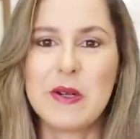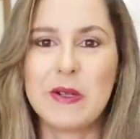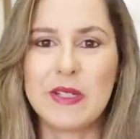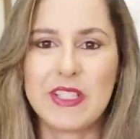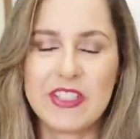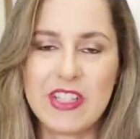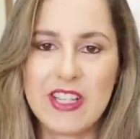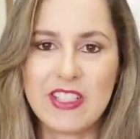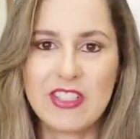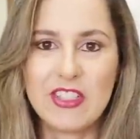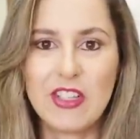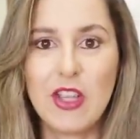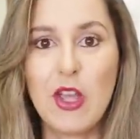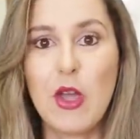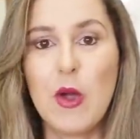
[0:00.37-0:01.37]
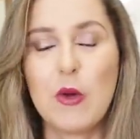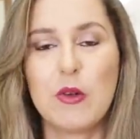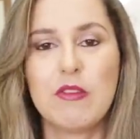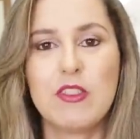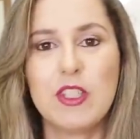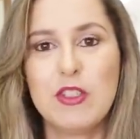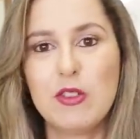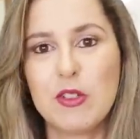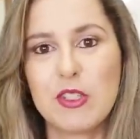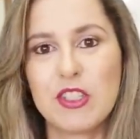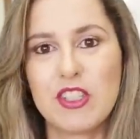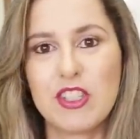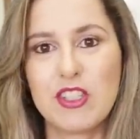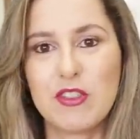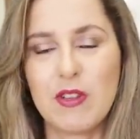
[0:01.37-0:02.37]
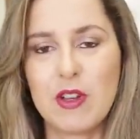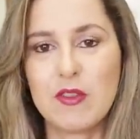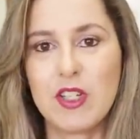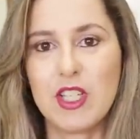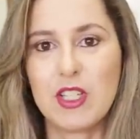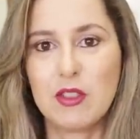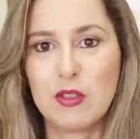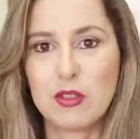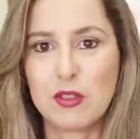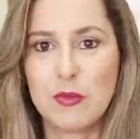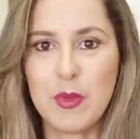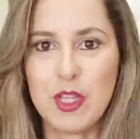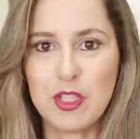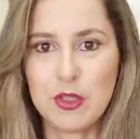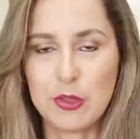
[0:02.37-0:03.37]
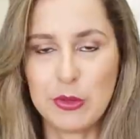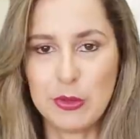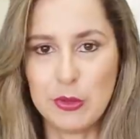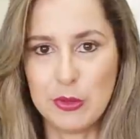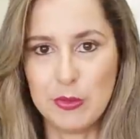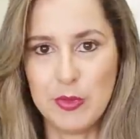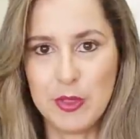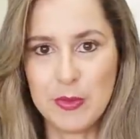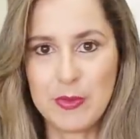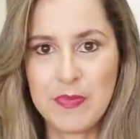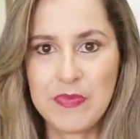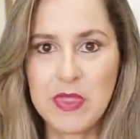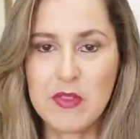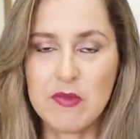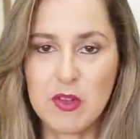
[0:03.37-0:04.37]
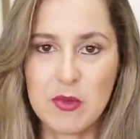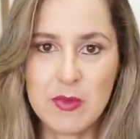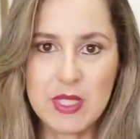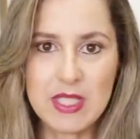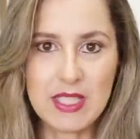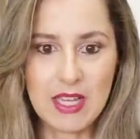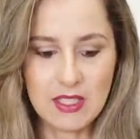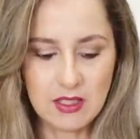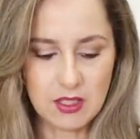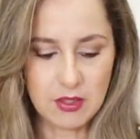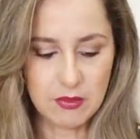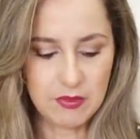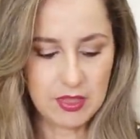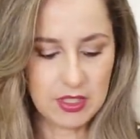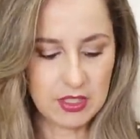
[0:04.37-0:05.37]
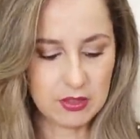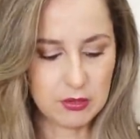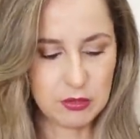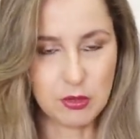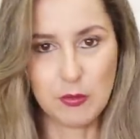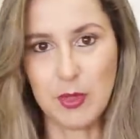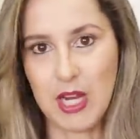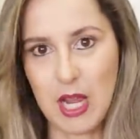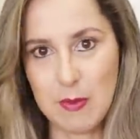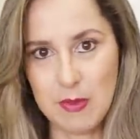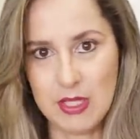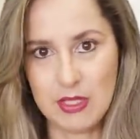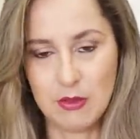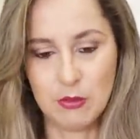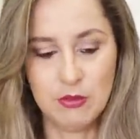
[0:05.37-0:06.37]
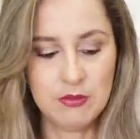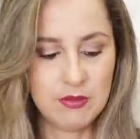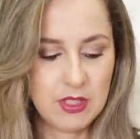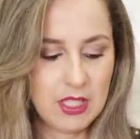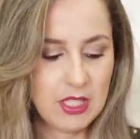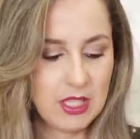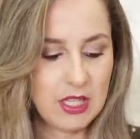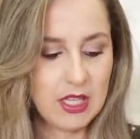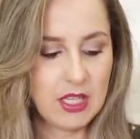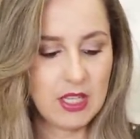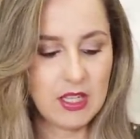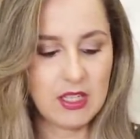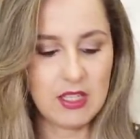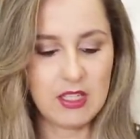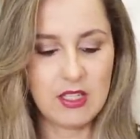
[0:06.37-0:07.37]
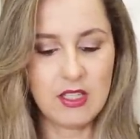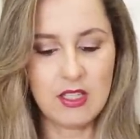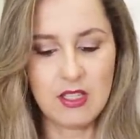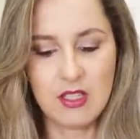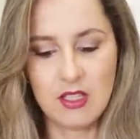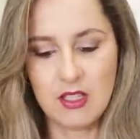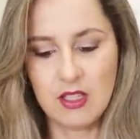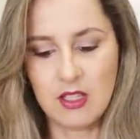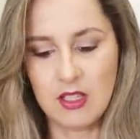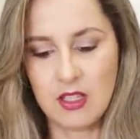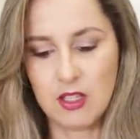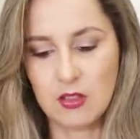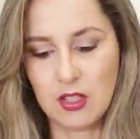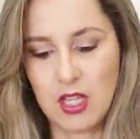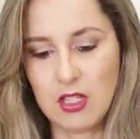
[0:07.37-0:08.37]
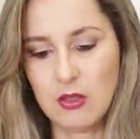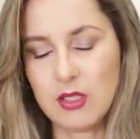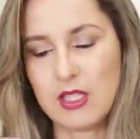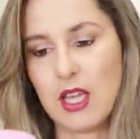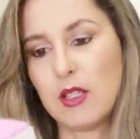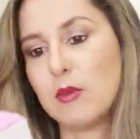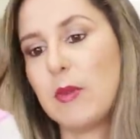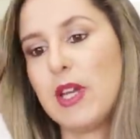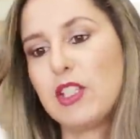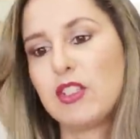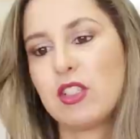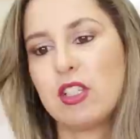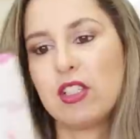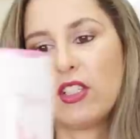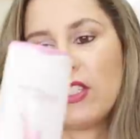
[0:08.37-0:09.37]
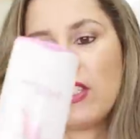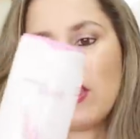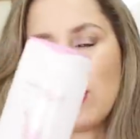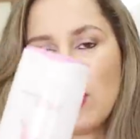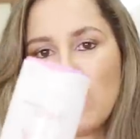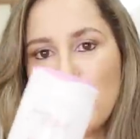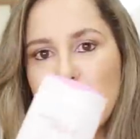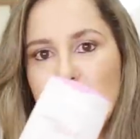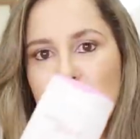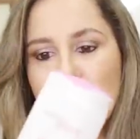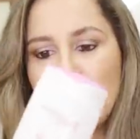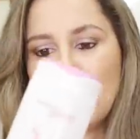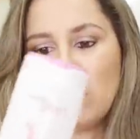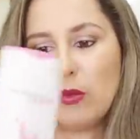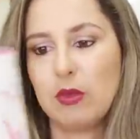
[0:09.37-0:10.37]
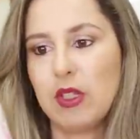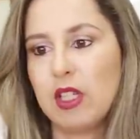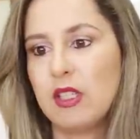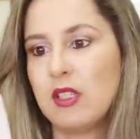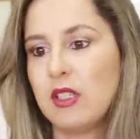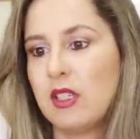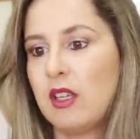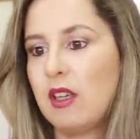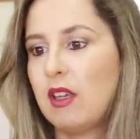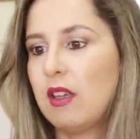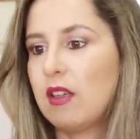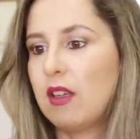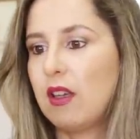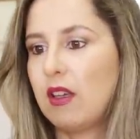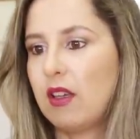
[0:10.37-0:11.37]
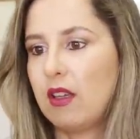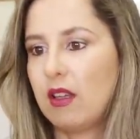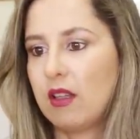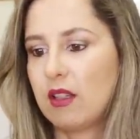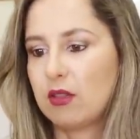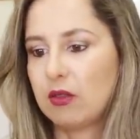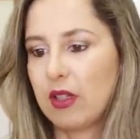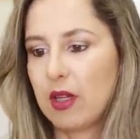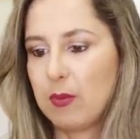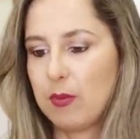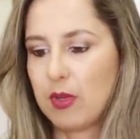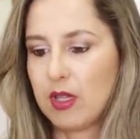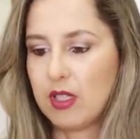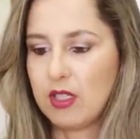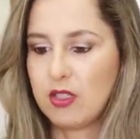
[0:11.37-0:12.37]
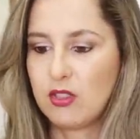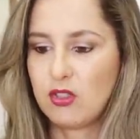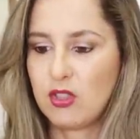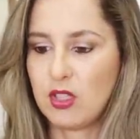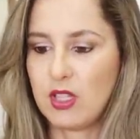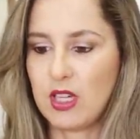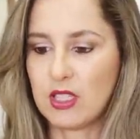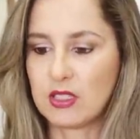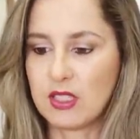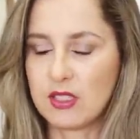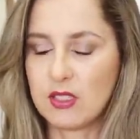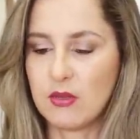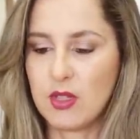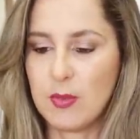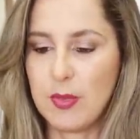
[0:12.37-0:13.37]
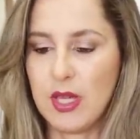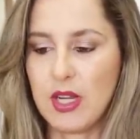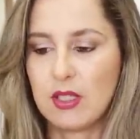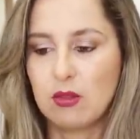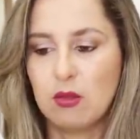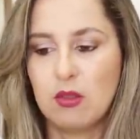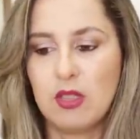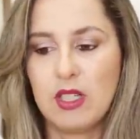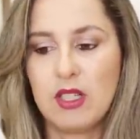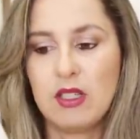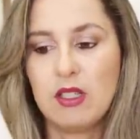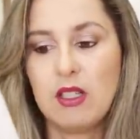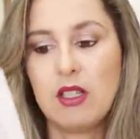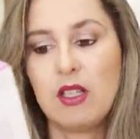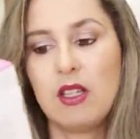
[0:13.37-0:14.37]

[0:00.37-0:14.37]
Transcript: Oi, gente! O vídeo hoje é de favoritos do mês de outubro. Vou começar então falando sobre cabelo. E eu tenho usado bastante esse shampoo da Natura, é, Natura Plant Hidratação Reparadora.